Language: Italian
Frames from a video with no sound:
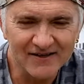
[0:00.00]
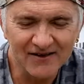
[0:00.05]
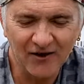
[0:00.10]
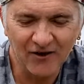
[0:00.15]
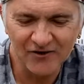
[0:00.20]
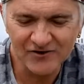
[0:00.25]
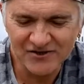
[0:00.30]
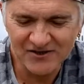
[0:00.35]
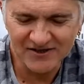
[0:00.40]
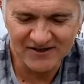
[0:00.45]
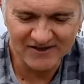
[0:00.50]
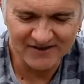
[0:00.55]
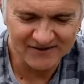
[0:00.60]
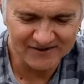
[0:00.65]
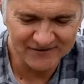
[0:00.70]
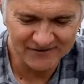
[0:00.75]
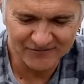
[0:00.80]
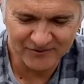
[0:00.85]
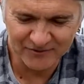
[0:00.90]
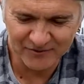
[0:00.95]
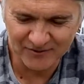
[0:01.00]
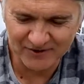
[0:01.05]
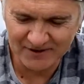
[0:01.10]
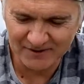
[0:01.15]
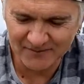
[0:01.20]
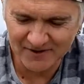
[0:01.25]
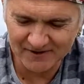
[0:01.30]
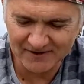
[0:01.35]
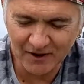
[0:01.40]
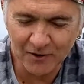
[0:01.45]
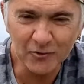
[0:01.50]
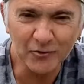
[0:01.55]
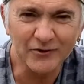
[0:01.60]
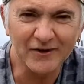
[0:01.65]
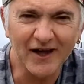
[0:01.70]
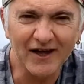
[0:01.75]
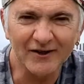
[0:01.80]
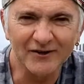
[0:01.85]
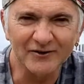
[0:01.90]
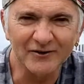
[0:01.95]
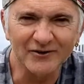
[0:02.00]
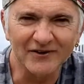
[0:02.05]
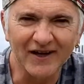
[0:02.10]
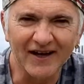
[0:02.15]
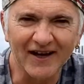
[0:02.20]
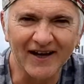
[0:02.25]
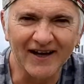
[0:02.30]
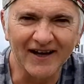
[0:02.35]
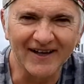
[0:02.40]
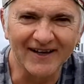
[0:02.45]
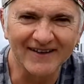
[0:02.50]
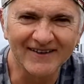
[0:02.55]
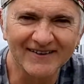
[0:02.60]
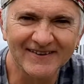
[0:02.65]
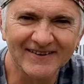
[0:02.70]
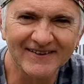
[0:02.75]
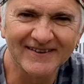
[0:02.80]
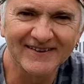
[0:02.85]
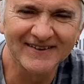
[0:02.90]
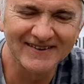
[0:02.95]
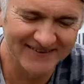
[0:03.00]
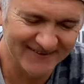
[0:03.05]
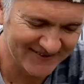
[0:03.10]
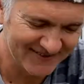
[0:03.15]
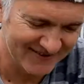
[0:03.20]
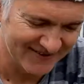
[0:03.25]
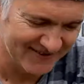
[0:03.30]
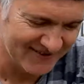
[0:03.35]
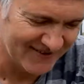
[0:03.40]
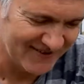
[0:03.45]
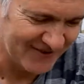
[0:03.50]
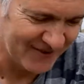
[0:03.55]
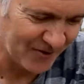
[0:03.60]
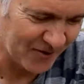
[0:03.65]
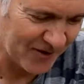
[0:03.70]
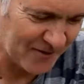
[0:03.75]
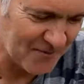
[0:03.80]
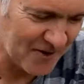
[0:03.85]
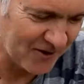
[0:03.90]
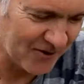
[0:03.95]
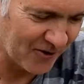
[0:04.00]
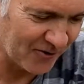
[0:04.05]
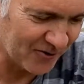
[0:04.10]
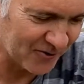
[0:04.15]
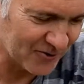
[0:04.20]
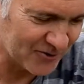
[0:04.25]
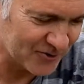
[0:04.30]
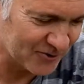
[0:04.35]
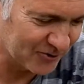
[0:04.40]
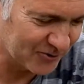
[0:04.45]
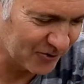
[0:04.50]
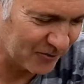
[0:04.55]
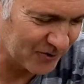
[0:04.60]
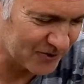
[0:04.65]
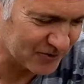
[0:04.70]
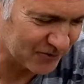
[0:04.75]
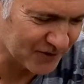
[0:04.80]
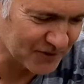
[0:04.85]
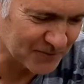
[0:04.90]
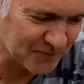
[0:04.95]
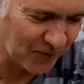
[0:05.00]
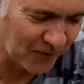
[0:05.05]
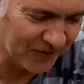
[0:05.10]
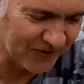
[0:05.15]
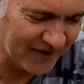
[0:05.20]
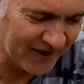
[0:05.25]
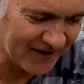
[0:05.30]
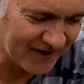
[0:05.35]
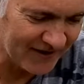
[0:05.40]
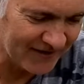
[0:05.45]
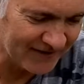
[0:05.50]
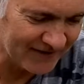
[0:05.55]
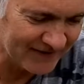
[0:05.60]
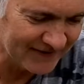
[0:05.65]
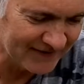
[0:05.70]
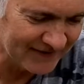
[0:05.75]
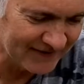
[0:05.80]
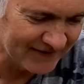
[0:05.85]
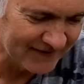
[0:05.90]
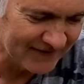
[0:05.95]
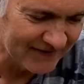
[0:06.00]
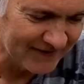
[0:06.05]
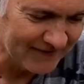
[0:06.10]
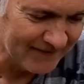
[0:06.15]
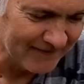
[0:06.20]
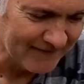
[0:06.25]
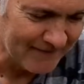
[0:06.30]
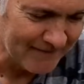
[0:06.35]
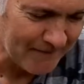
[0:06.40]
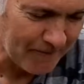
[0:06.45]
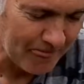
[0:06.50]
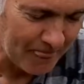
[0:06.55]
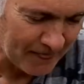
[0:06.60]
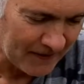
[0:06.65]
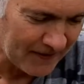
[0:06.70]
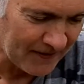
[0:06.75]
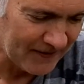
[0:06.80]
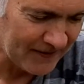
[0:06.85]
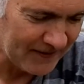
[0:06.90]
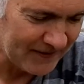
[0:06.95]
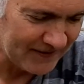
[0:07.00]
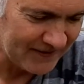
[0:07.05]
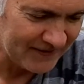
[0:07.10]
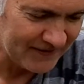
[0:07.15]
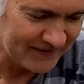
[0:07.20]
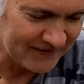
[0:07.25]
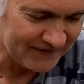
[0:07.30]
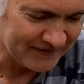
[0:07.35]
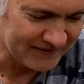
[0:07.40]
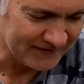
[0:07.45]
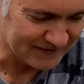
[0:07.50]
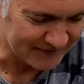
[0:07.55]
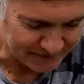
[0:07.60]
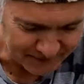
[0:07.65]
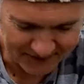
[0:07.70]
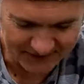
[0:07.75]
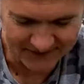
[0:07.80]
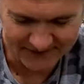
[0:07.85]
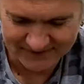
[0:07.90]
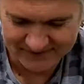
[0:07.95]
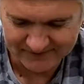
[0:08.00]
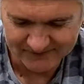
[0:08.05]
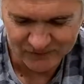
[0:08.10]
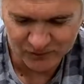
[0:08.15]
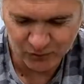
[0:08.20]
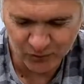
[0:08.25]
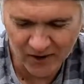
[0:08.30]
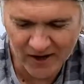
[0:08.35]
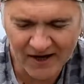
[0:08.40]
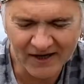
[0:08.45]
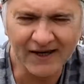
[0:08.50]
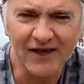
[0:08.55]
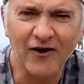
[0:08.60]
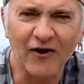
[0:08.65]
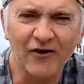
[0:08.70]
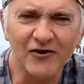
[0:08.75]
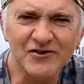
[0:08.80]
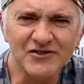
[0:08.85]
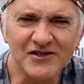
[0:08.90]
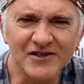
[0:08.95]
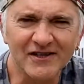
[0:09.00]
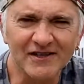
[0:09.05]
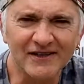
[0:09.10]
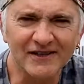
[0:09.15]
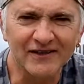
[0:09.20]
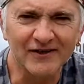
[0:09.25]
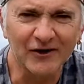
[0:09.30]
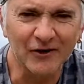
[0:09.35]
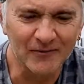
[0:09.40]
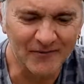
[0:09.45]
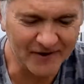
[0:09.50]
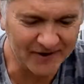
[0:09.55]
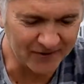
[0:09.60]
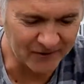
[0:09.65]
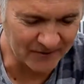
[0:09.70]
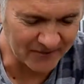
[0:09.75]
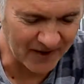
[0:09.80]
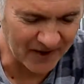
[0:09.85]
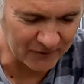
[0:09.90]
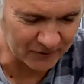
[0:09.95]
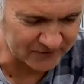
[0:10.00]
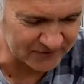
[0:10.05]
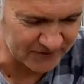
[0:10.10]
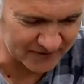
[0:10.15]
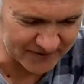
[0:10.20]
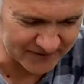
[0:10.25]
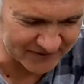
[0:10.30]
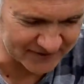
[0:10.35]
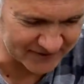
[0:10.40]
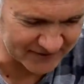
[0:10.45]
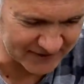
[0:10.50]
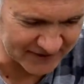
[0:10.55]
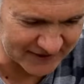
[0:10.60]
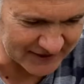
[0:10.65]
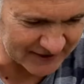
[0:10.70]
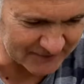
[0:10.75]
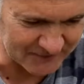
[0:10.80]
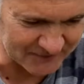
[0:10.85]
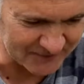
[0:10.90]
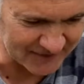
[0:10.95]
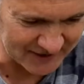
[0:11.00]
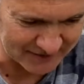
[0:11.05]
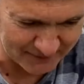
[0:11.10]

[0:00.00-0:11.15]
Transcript: oggi fortunatamente aiutato da, da un amico conosciuto qui sulle sponde, eh, beh, due anche oggi come ormai ultimamente mi viene